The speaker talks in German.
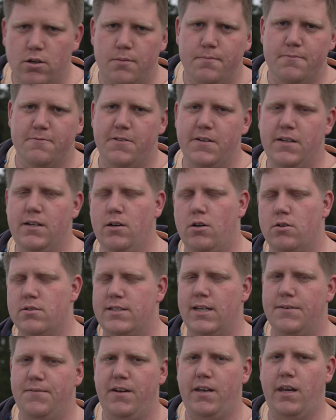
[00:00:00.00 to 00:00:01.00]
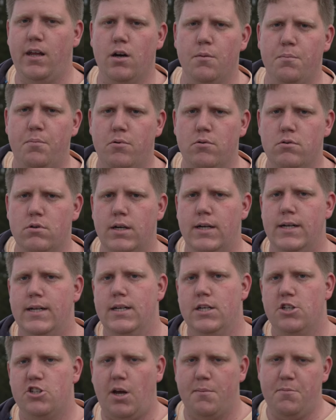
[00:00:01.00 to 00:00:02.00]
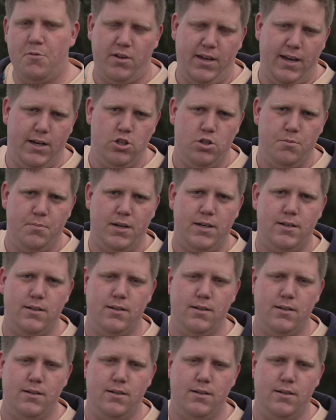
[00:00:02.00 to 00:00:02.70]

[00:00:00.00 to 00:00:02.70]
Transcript: kommen, finde ich auch ein sehr wichtiger Punkt. Schreibt doch gern schon mal